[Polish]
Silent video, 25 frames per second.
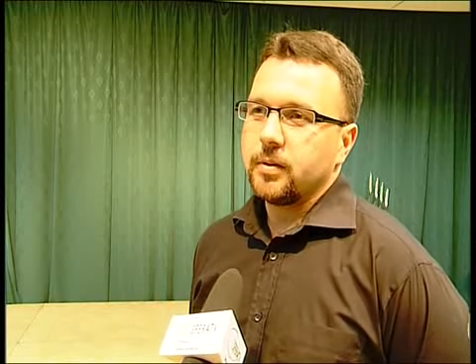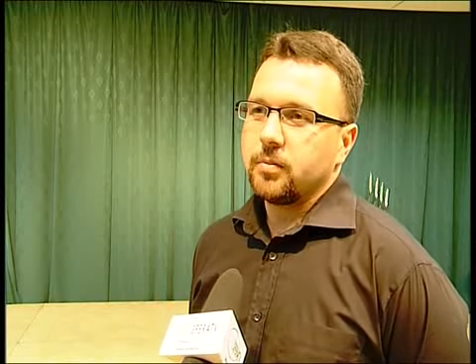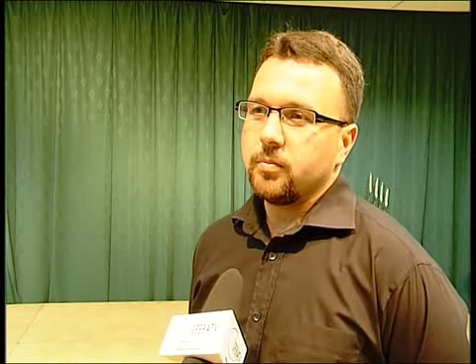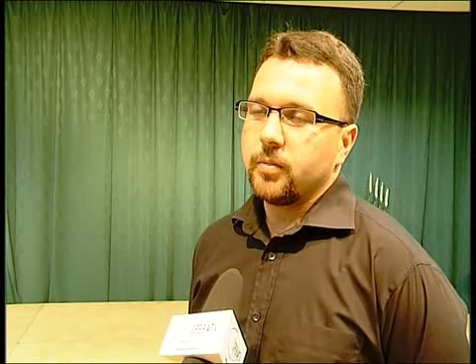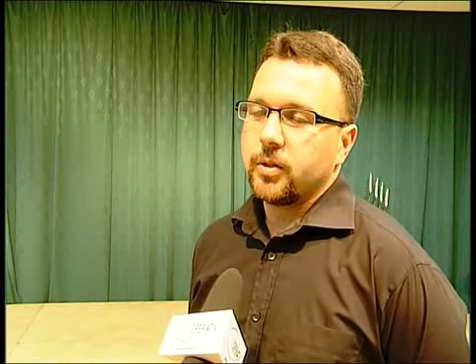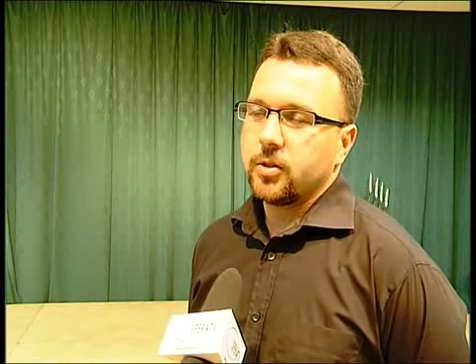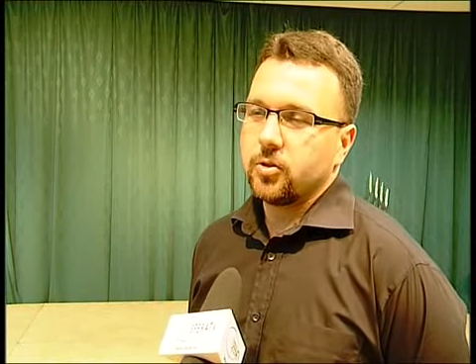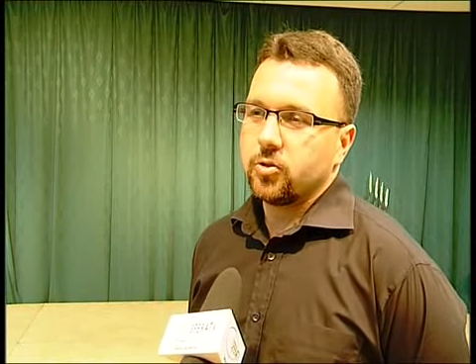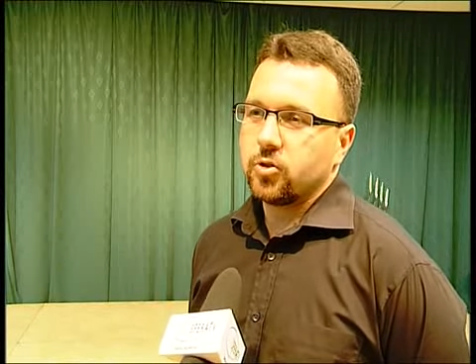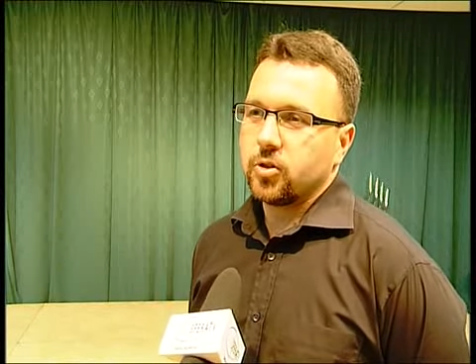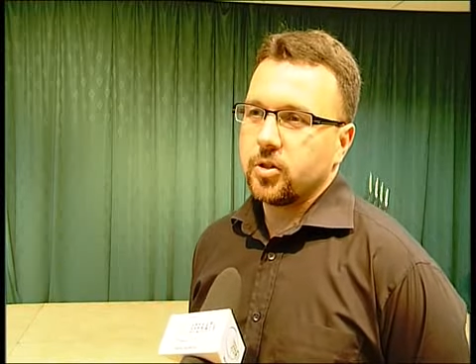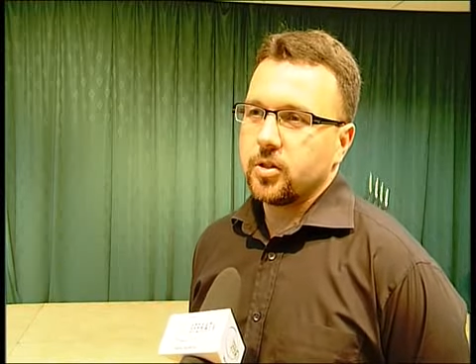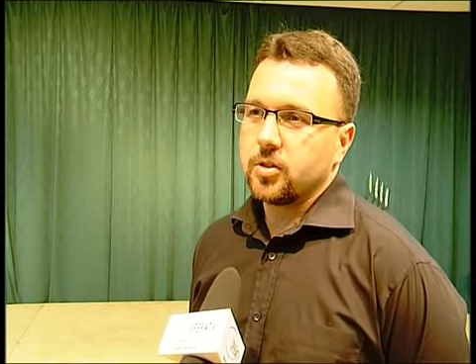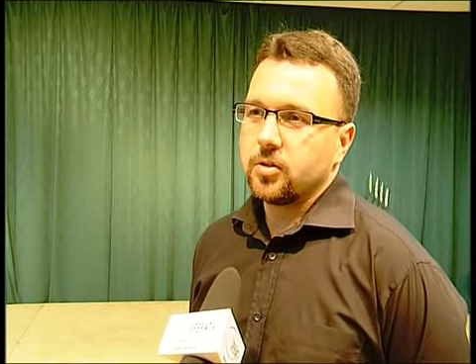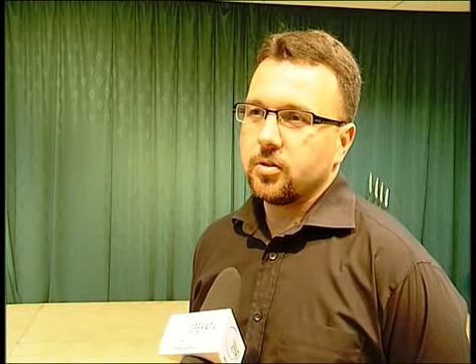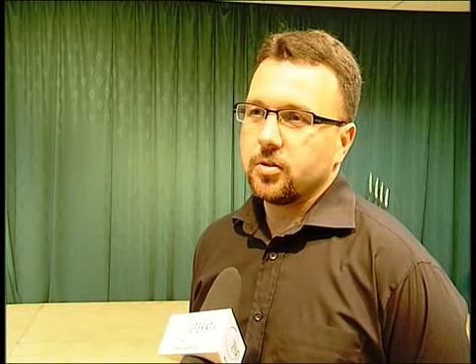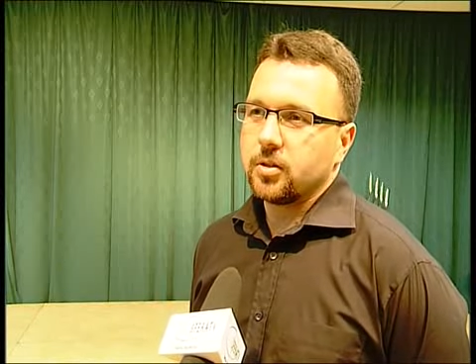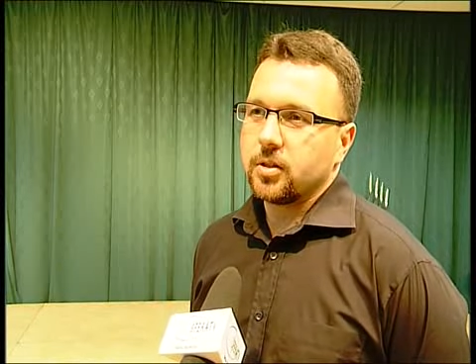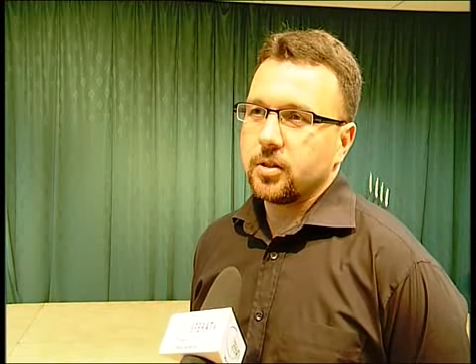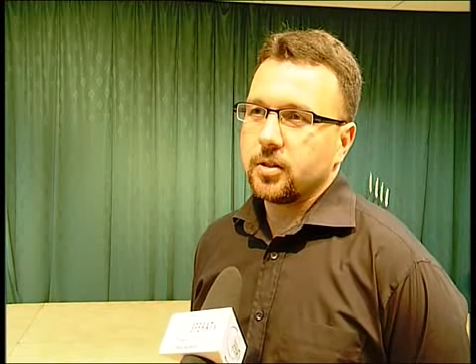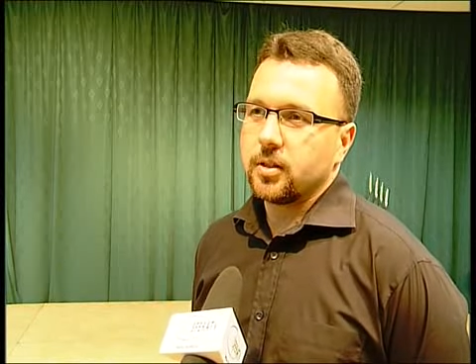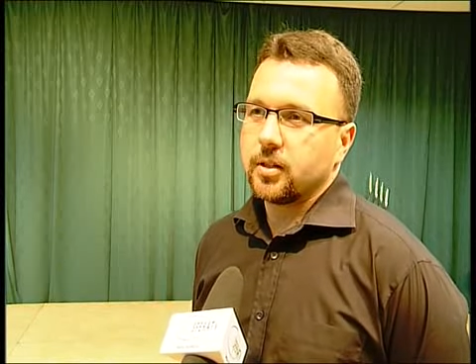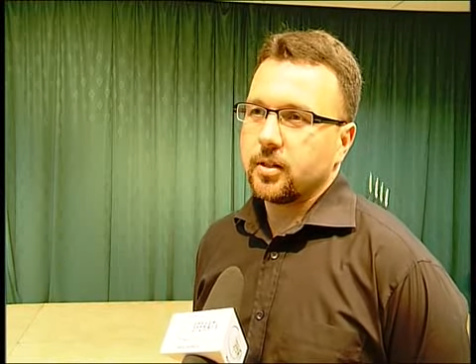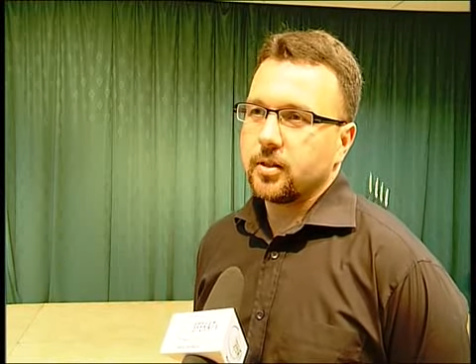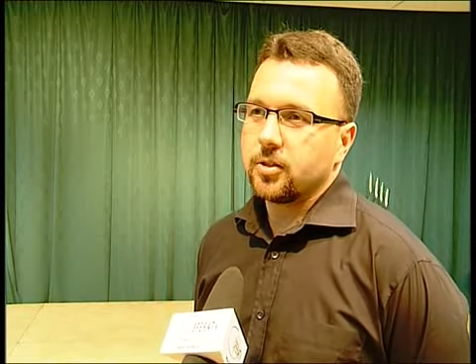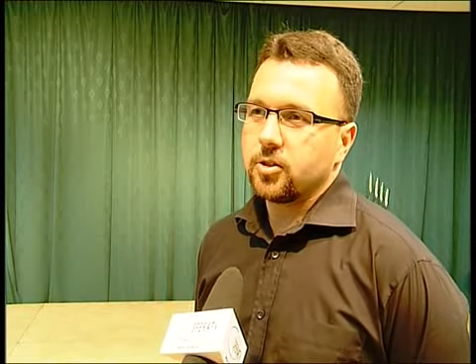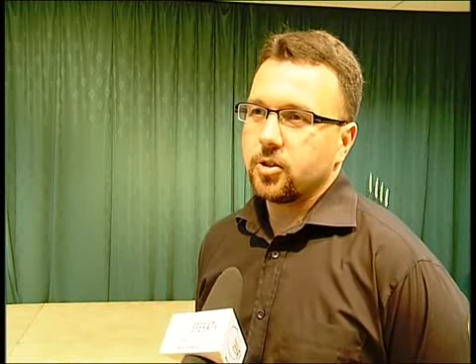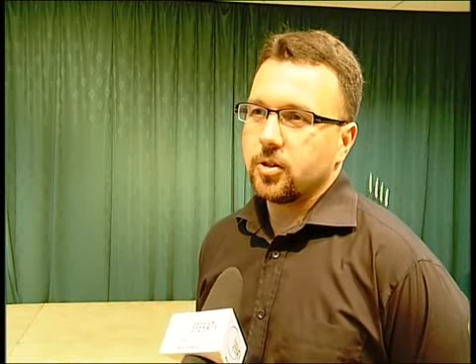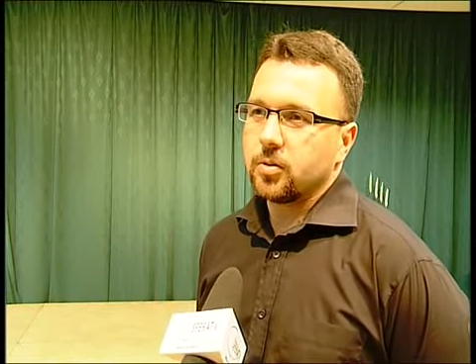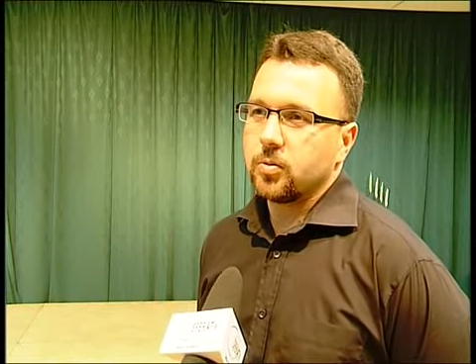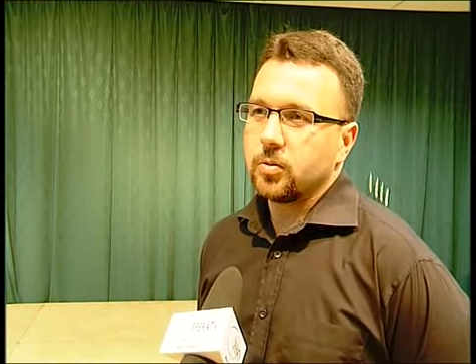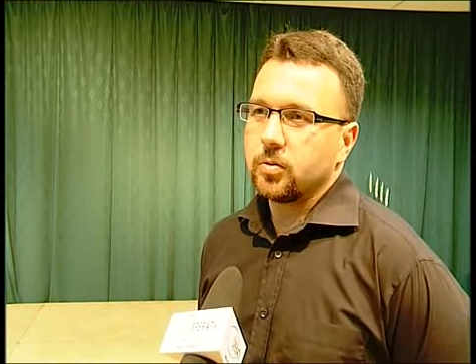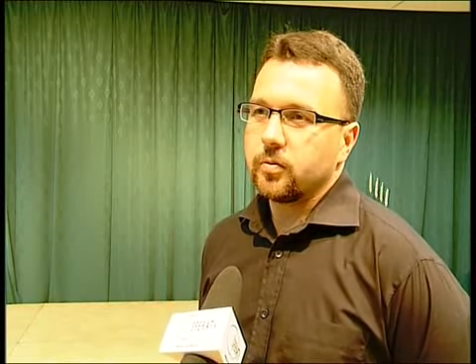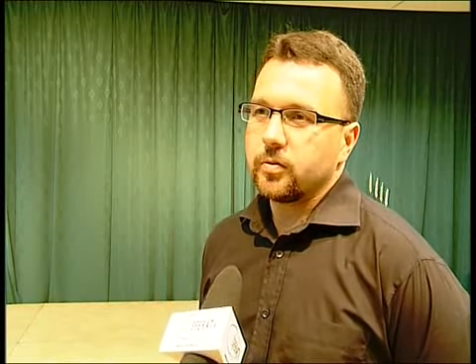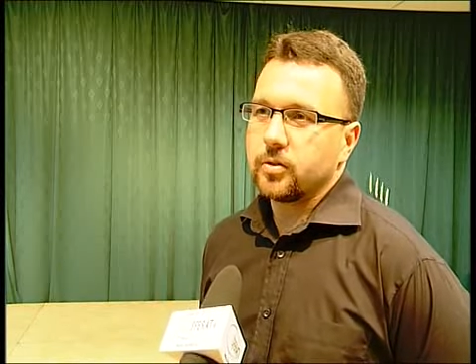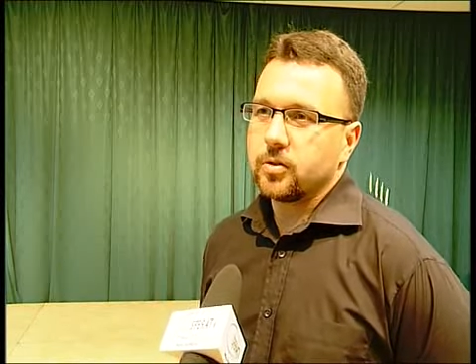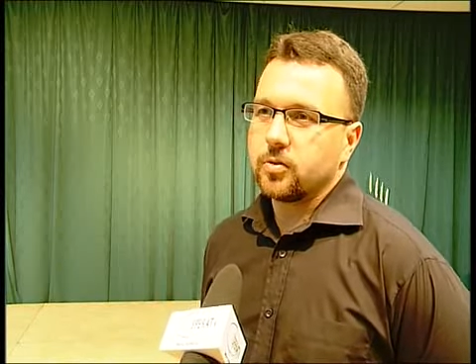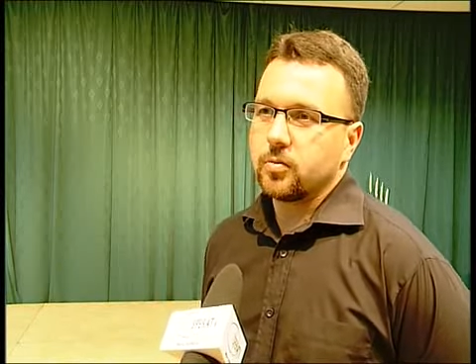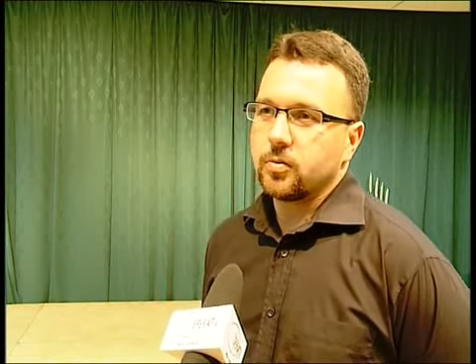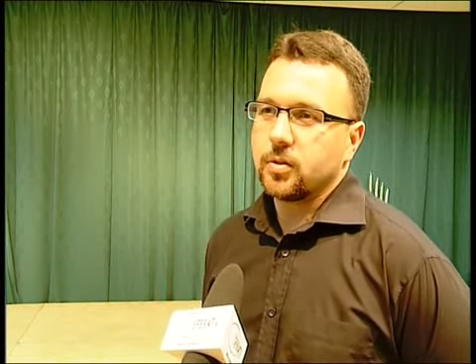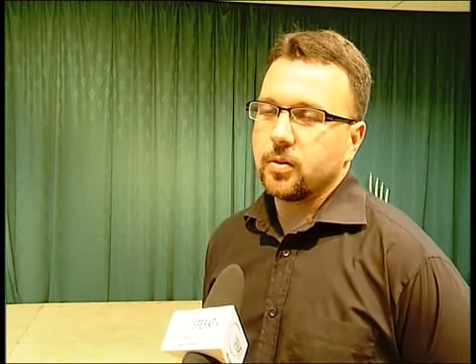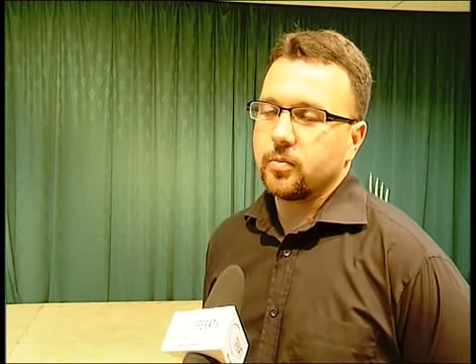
Bardzo często te nakrycia głowy są